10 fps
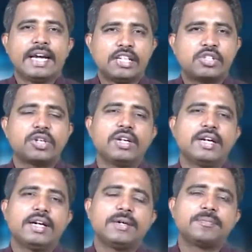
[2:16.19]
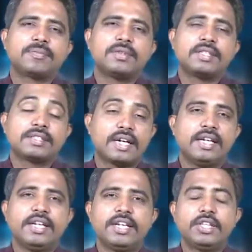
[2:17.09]
యాక్చువల్గా
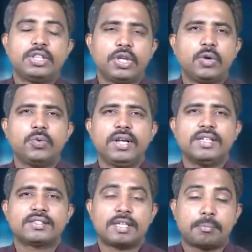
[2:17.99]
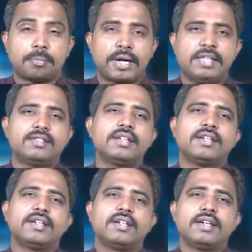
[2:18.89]
నిజానికి దేవుడే సర్ప్రైజింగ్